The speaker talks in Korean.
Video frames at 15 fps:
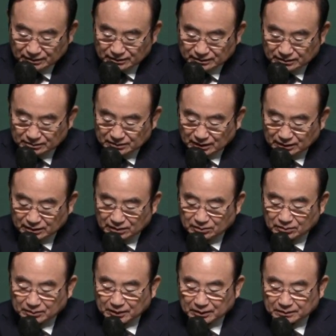14절에
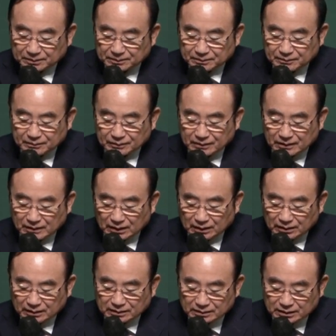보면
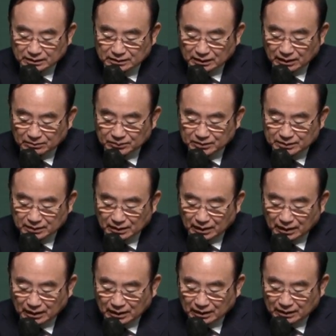너희는 세상의
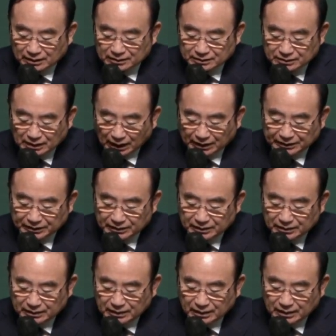빛이라 산
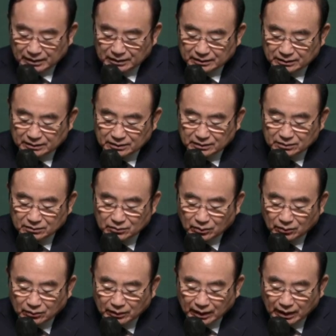위에 있는
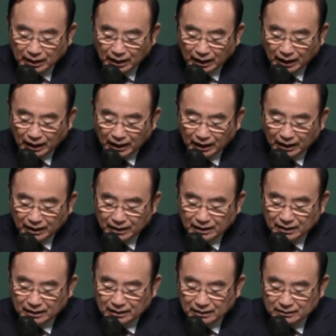동네가
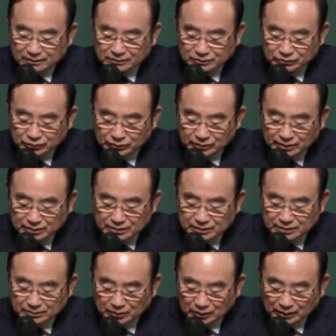
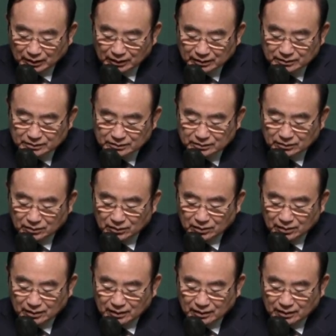숨겨지지 못할 것이요.